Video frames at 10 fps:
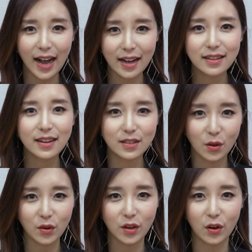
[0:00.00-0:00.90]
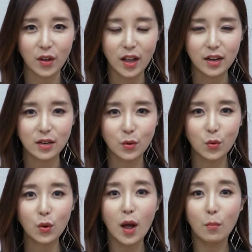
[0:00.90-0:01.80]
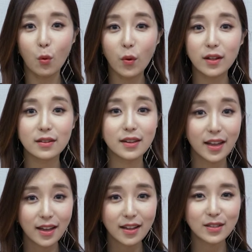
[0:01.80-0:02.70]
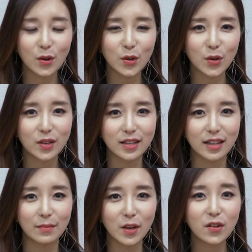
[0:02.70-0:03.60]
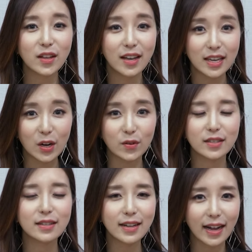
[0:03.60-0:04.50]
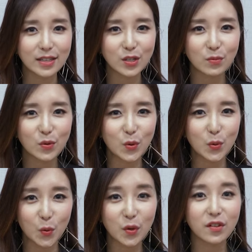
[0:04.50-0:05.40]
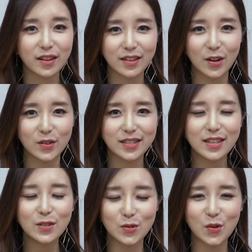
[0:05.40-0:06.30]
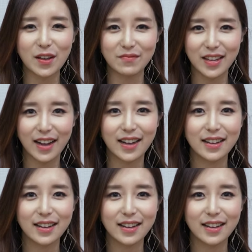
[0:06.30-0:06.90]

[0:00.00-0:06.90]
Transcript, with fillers: 가능한 성격, 그리고 보완을 해낸 성격이 있다면 이것을 단점으로 녹여내는 것이 중요합니다.